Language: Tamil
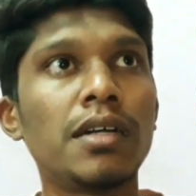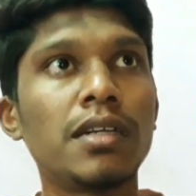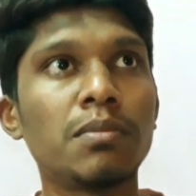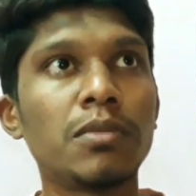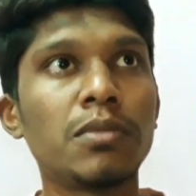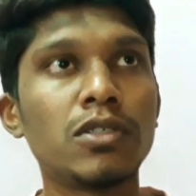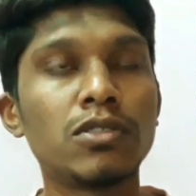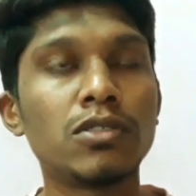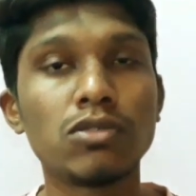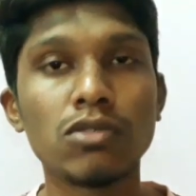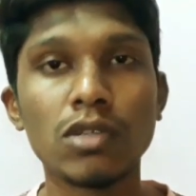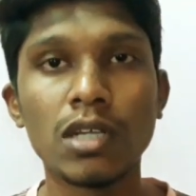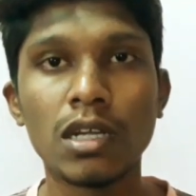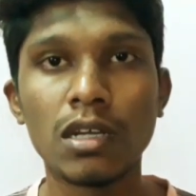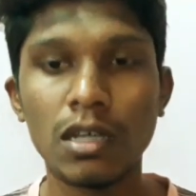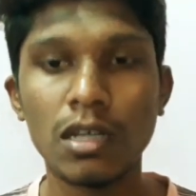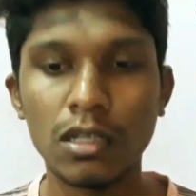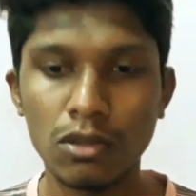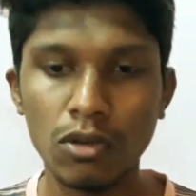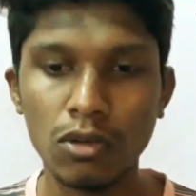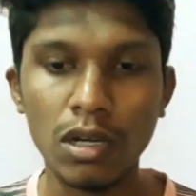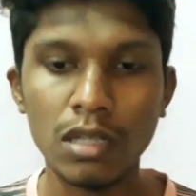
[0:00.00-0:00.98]
நம்ம
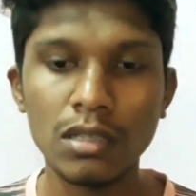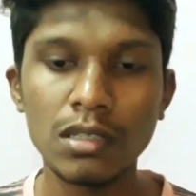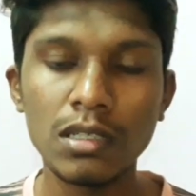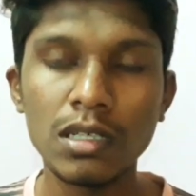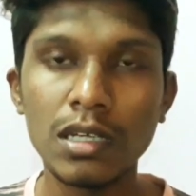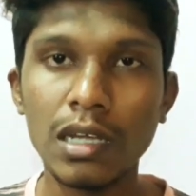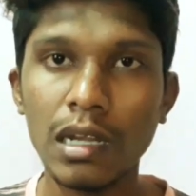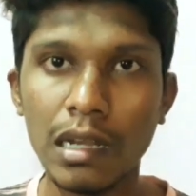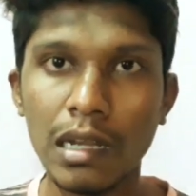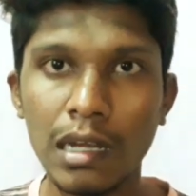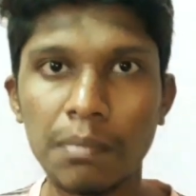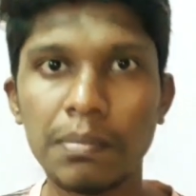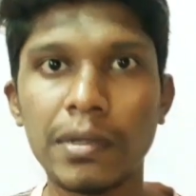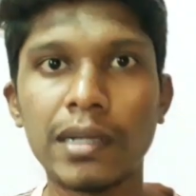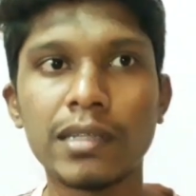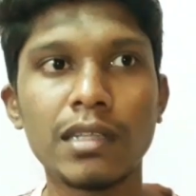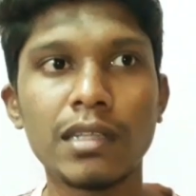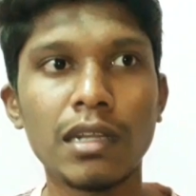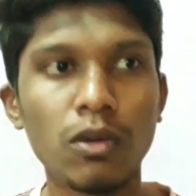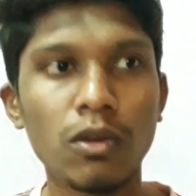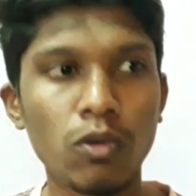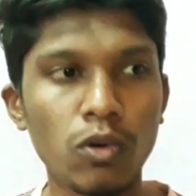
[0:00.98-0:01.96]
சூரியனா தொடர்ந்து எல்லா
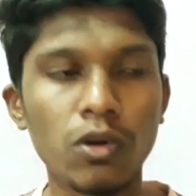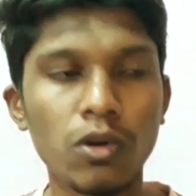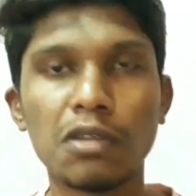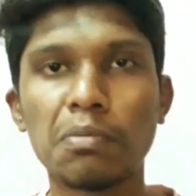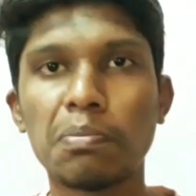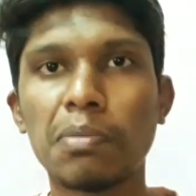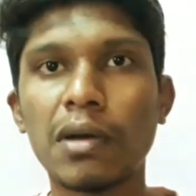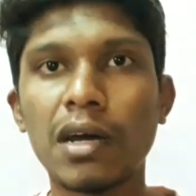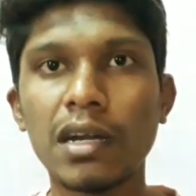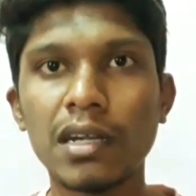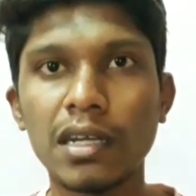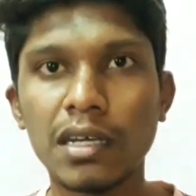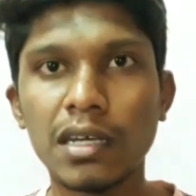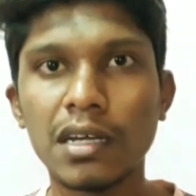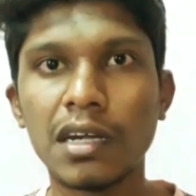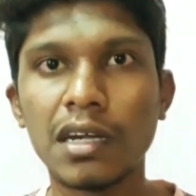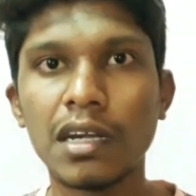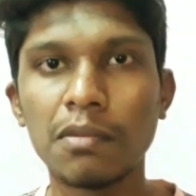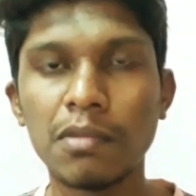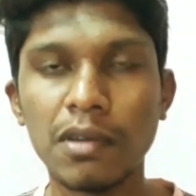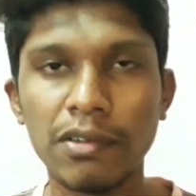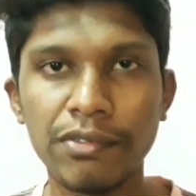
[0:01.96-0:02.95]
படத்துலேயும் ஒரு பாட்டு
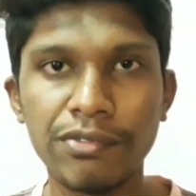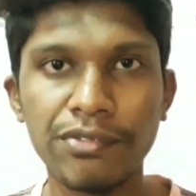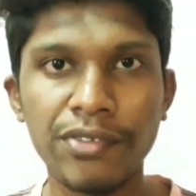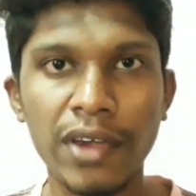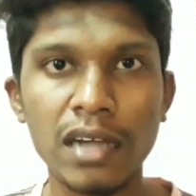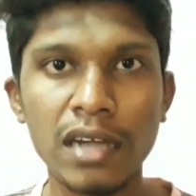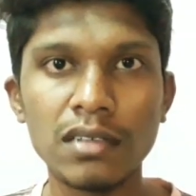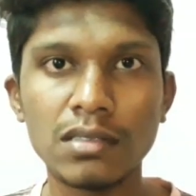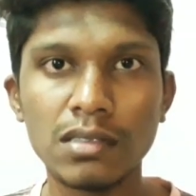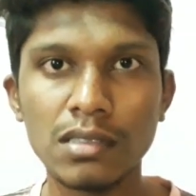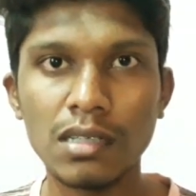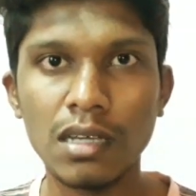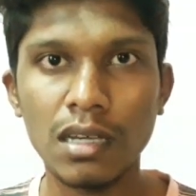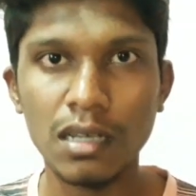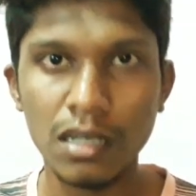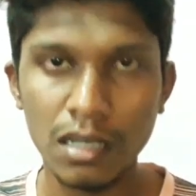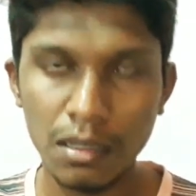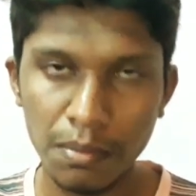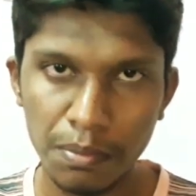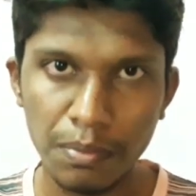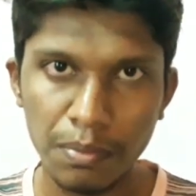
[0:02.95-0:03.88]
கண்டிப்பாக ஃபேன்ஸுக்காக